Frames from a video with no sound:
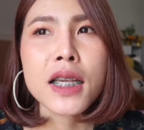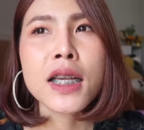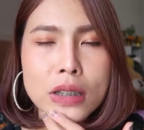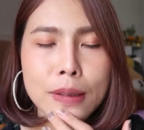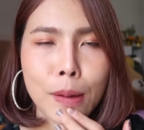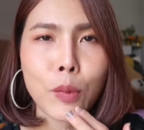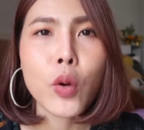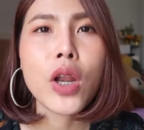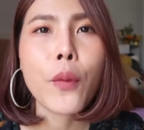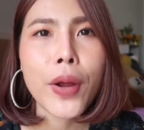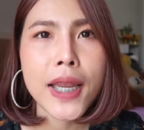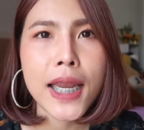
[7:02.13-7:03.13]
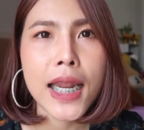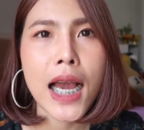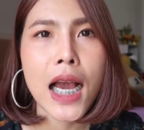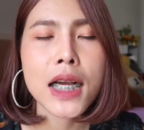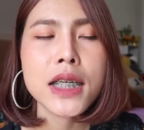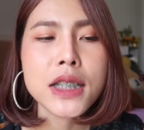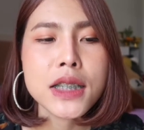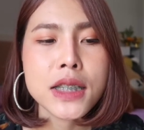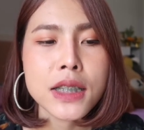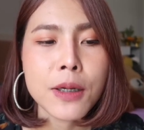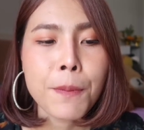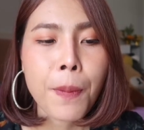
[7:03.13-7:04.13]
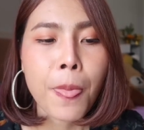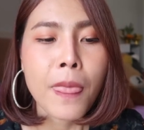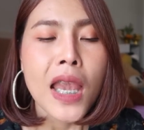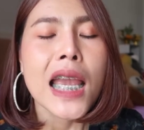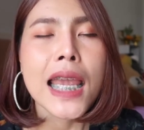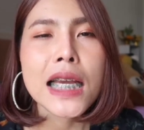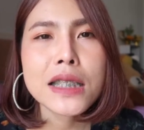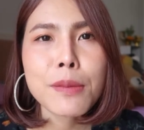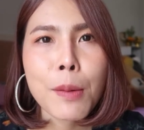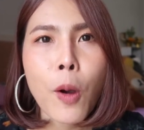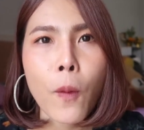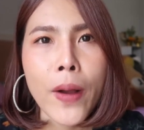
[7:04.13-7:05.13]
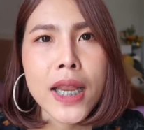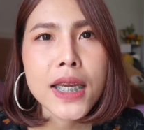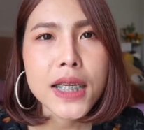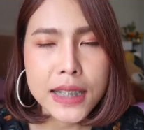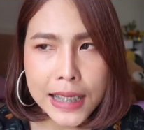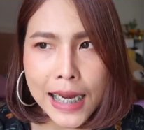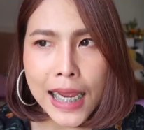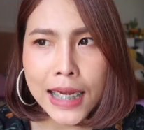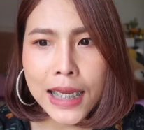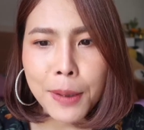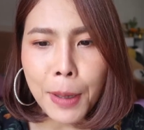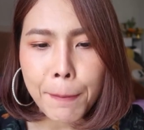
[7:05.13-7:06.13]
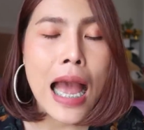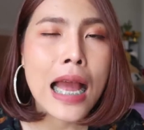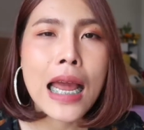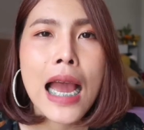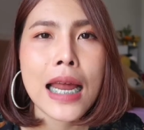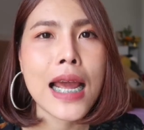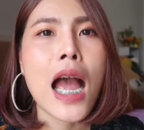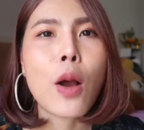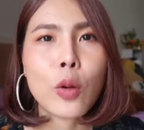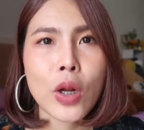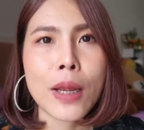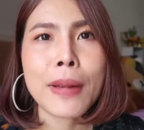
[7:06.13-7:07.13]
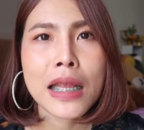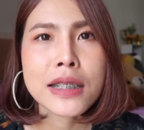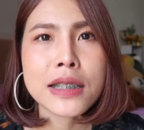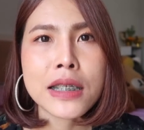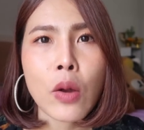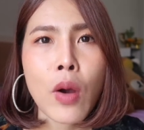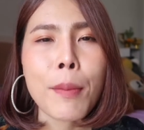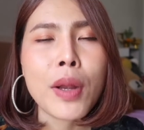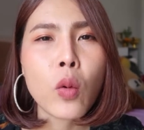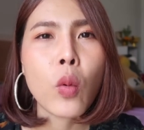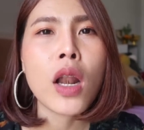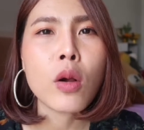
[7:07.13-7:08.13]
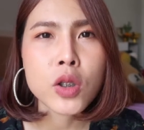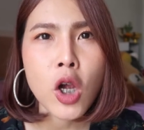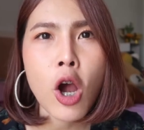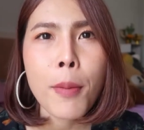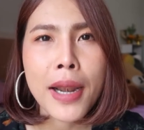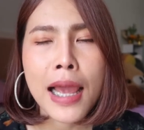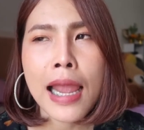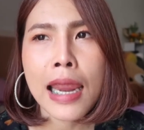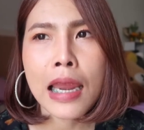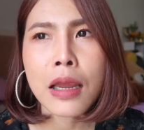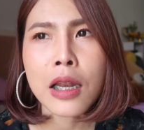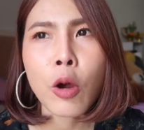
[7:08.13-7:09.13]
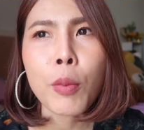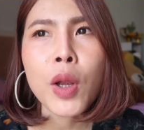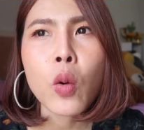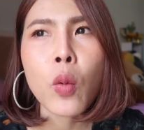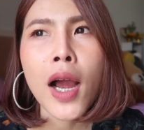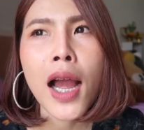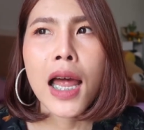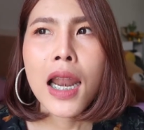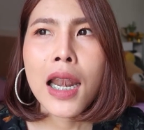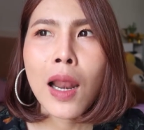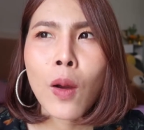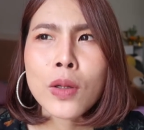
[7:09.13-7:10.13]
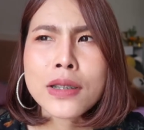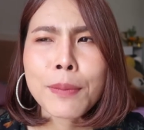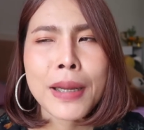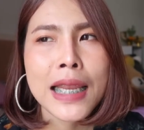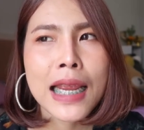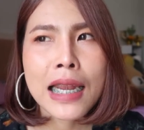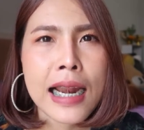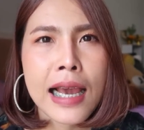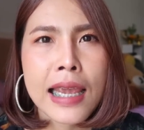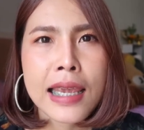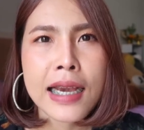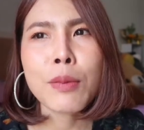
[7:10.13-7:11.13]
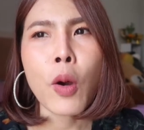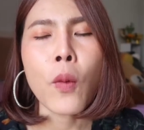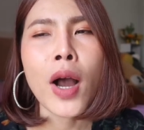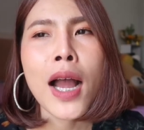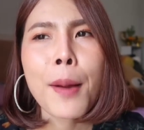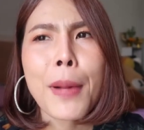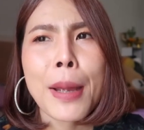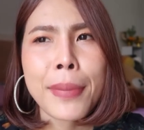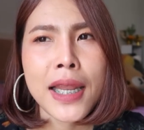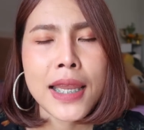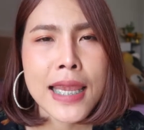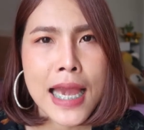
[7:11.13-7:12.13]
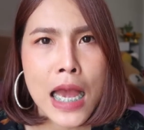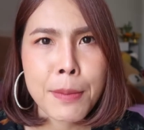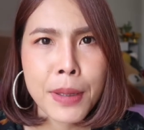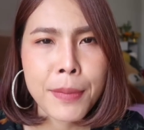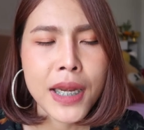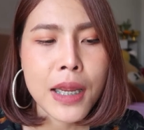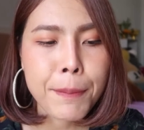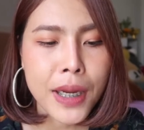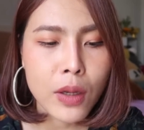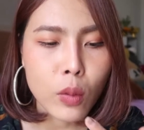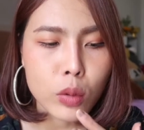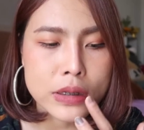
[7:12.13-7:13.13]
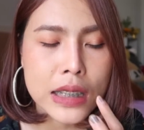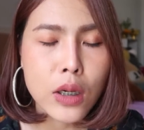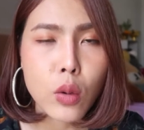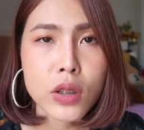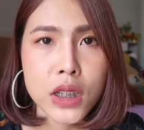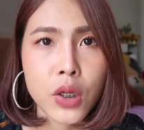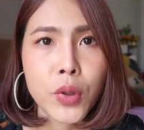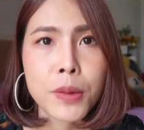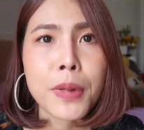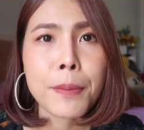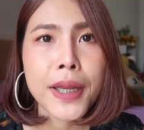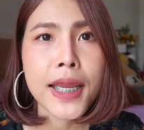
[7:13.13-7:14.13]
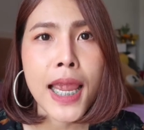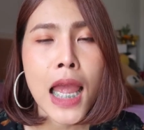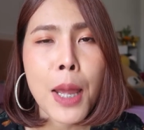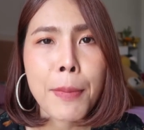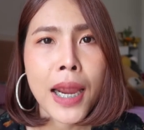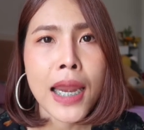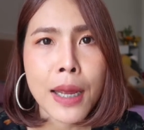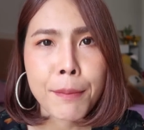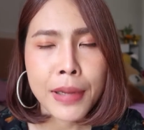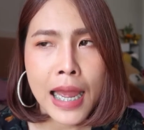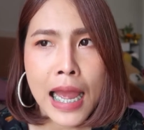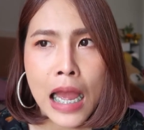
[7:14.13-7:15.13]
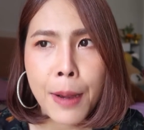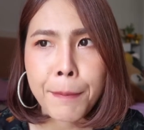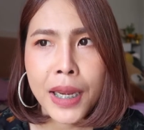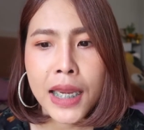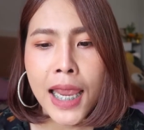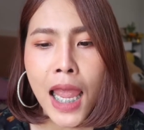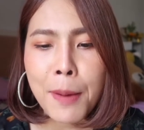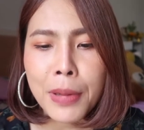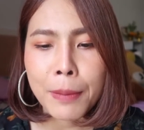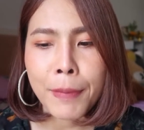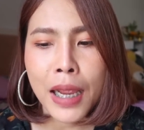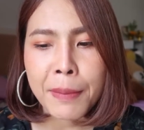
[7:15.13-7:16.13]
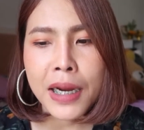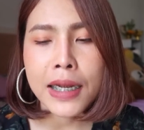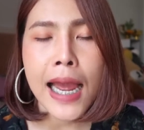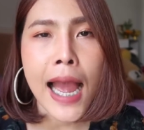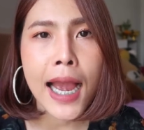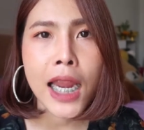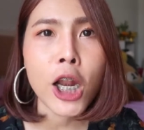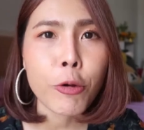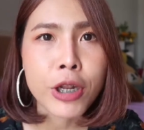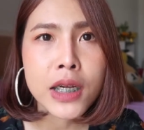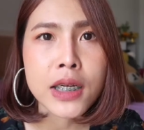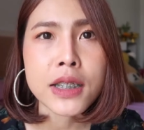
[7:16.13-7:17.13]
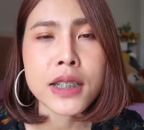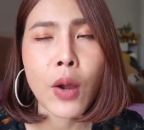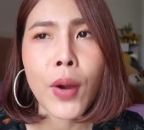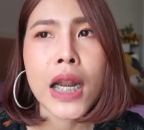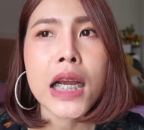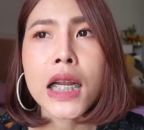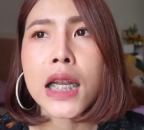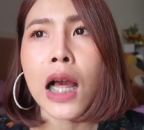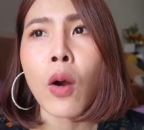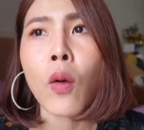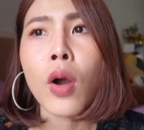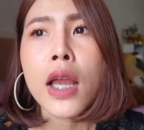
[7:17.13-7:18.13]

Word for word: ก็จะมาพูดในวันนี้นะคะคือแค่จะมาบอกว่าถ้าเกิดใครที่แบบหาทางของตัวเองไม่เจอหรือว่าไม่รู้ว่าเราชอบอะไรเราไม่รู้ว่าเราจะไปเรียนอะไรจะบอกว่าใบปริญญามันไม่ได้เป็นทุกสิ่งของชีวิตมันเป็นแค่ใบนำทางเป็นแค่เหมือนใบเบิกทางให้เราเดินแต่ว่าถ้าเกิดเรา